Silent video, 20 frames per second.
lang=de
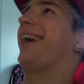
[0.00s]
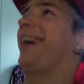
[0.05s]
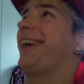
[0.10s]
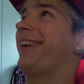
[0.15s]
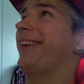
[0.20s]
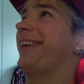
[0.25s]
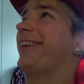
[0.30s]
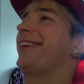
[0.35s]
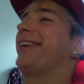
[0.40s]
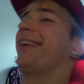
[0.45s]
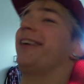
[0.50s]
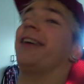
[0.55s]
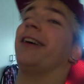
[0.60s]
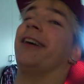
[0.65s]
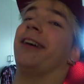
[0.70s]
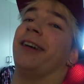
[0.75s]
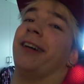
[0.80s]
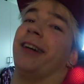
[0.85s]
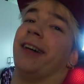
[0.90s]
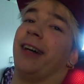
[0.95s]
kacke.
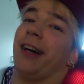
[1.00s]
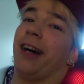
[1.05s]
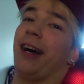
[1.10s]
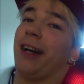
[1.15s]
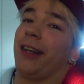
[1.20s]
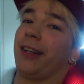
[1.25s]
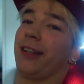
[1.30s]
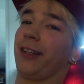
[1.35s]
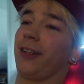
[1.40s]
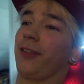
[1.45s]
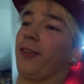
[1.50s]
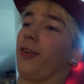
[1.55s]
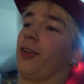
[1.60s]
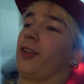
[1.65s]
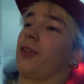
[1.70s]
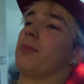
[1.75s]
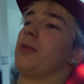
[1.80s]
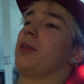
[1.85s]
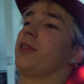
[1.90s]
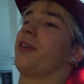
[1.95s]
Eigentlich wollte
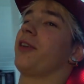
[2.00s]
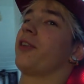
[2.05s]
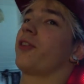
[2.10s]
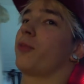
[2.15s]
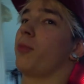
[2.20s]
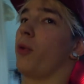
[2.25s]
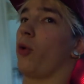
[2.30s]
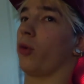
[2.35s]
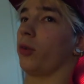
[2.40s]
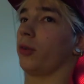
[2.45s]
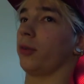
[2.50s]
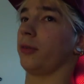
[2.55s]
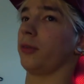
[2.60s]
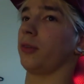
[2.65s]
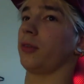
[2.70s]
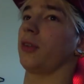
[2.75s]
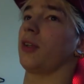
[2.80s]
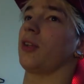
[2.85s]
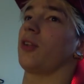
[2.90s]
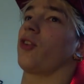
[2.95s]
ich mir jetzt einen smoken.
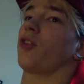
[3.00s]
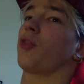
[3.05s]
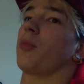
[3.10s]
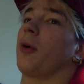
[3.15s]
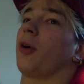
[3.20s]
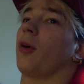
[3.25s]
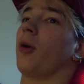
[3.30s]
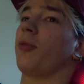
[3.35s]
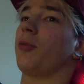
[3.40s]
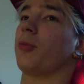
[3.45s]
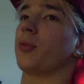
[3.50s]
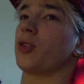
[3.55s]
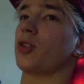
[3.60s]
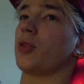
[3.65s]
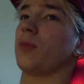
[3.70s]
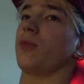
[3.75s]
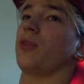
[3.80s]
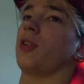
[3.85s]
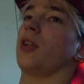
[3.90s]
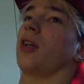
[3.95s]
Jetzt ist mein Kopf
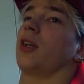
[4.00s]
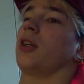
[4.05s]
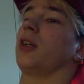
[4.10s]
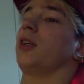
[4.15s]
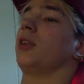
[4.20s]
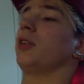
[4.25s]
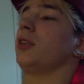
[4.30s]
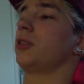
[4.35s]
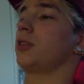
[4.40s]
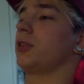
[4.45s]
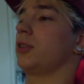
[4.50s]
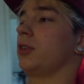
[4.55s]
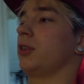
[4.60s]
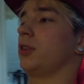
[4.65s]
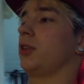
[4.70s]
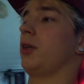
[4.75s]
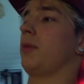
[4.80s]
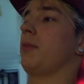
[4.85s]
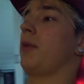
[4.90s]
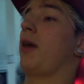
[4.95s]
bestimmt wieder kalt.
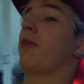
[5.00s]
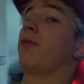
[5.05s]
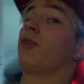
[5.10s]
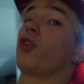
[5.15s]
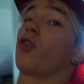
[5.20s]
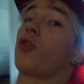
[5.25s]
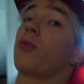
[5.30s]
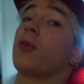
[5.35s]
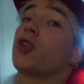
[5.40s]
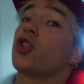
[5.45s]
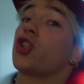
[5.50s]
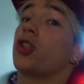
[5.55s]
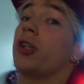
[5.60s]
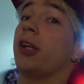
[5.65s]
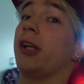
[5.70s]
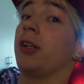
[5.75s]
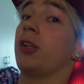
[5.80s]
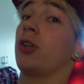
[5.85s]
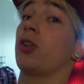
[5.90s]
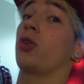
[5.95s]
Dann machen wir uns mal
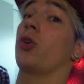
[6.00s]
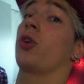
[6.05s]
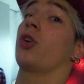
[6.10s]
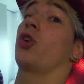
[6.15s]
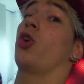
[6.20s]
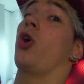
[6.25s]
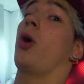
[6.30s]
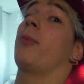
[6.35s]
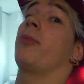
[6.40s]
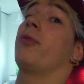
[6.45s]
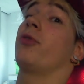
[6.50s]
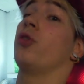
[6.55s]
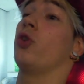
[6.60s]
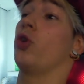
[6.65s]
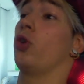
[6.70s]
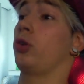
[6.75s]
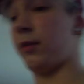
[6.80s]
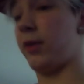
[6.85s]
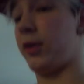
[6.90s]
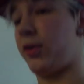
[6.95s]
schnell einen neuen Kopf, ne?
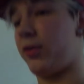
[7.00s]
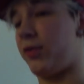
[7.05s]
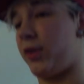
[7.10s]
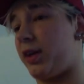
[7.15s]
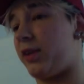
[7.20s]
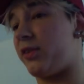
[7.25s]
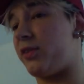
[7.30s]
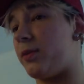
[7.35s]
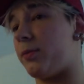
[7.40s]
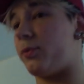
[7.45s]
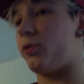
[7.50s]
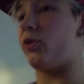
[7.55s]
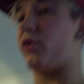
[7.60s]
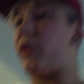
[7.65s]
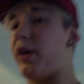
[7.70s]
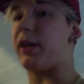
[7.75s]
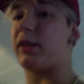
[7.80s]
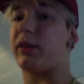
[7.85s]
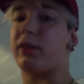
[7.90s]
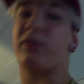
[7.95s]
Was ich vergessen habe zu
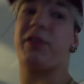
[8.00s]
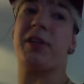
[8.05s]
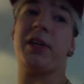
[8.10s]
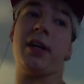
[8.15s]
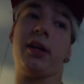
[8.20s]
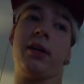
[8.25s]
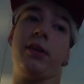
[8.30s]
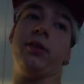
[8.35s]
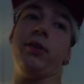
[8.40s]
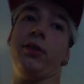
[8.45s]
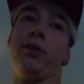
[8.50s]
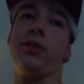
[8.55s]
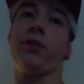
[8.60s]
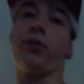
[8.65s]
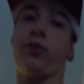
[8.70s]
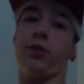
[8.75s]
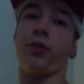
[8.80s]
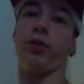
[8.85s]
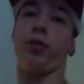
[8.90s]
sagen, der ist